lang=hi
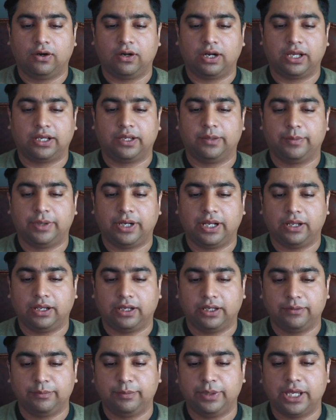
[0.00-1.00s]
और आगे मेरा
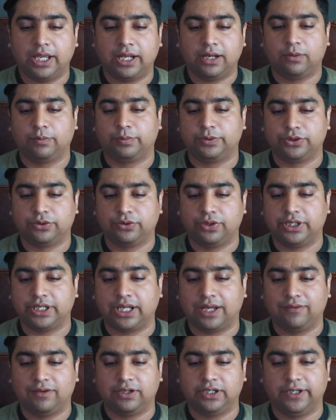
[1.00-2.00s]
गिव मी एन
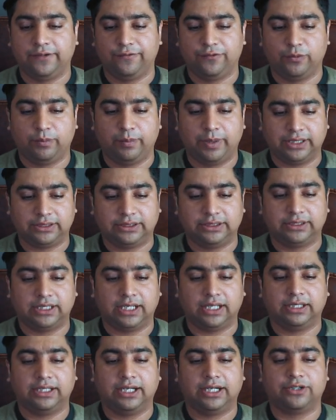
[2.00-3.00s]
अपॉर्चुनिटी आई विल गिव यू बेस्ट
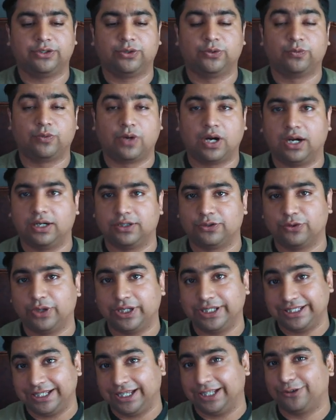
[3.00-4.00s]
डिजाइन दैट यू वांट
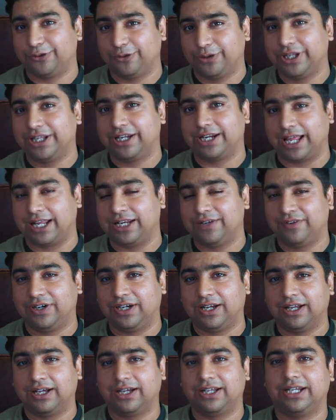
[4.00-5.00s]
सो ये थोड़ी
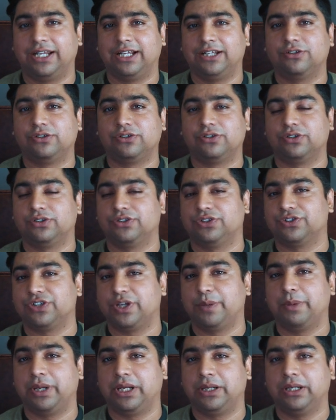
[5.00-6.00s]
रेलिवेंट लग रही है
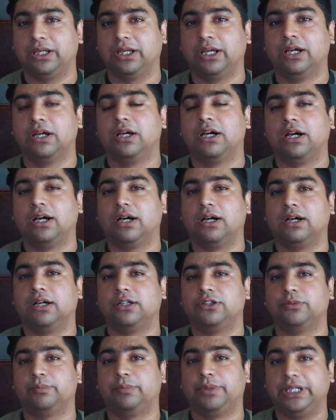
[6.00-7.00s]
जिसने मेरी
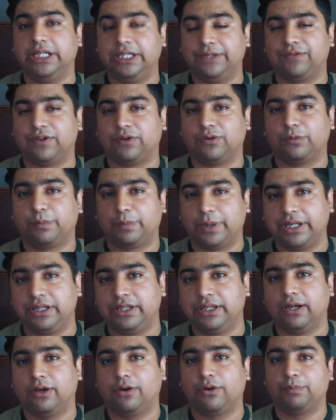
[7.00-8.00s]
जो ब्रीफ है वो
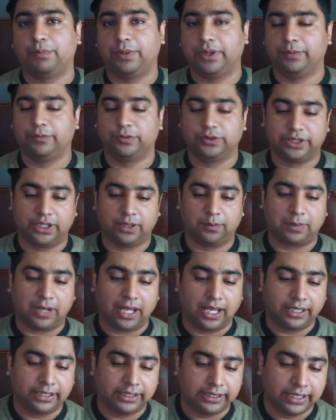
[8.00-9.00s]
पढ़ी है और फिर मुझे
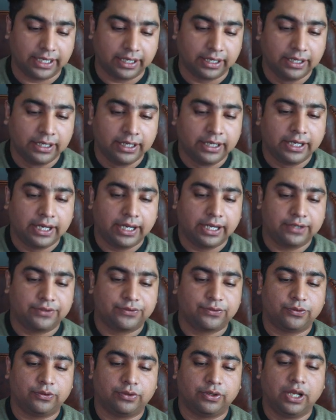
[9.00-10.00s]
रिप्लाई किया है एंड
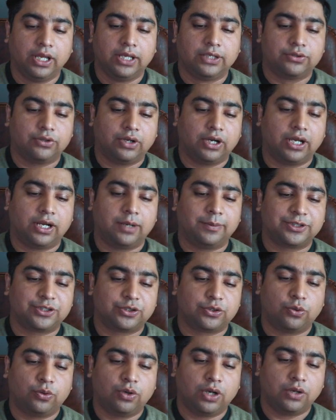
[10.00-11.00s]
सो ऑन सो अगर मैं
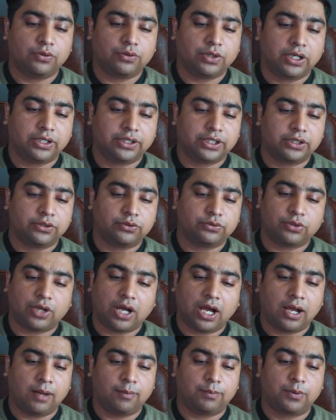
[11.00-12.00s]
स्क्रोल डाउन करते रहूँ तो
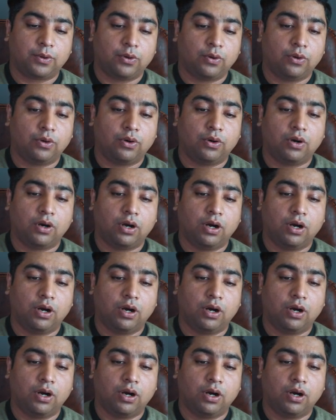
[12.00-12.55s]
आपको